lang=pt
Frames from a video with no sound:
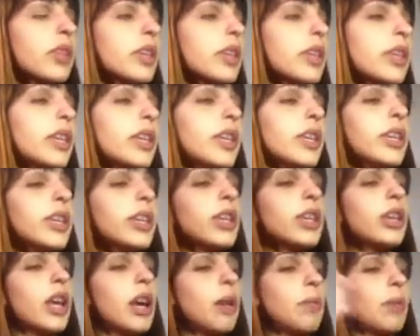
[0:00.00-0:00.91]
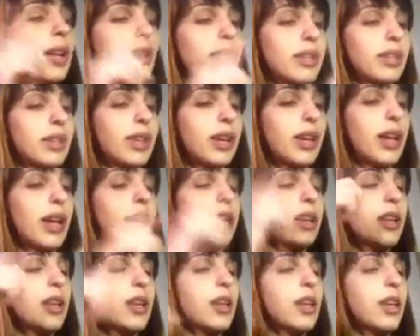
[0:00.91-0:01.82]
E a
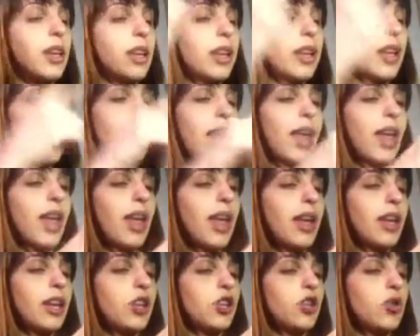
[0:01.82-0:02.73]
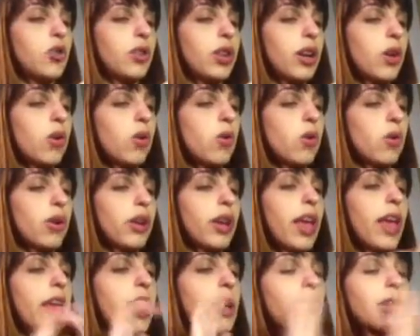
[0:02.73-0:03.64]
máscara é, de outra cor.
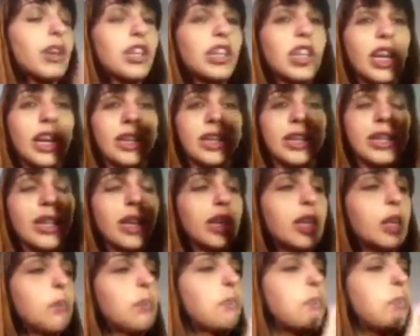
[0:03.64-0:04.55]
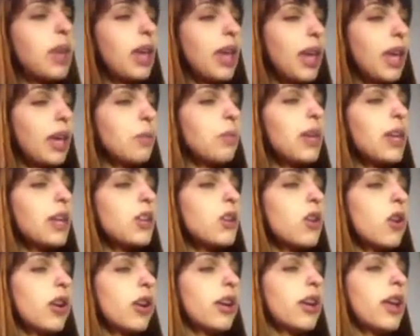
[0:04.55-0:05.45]
Eu achei essa daqui bem
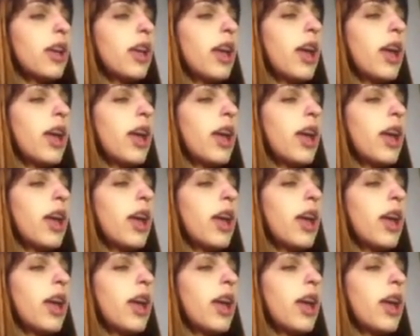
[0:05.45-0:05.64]
melhor.